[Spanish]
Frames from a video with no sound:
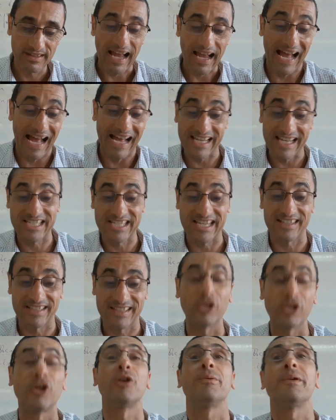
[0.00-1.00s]
A ella se
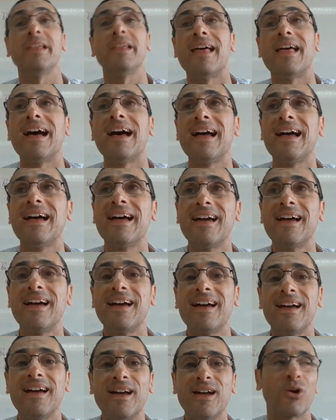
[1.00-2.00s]
le olvida
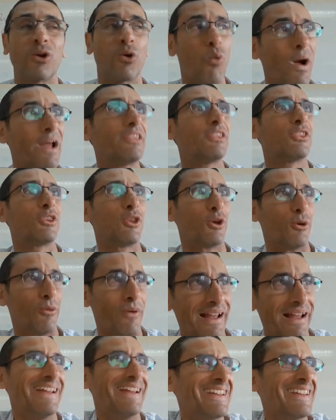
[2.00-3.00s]
cuánto vale.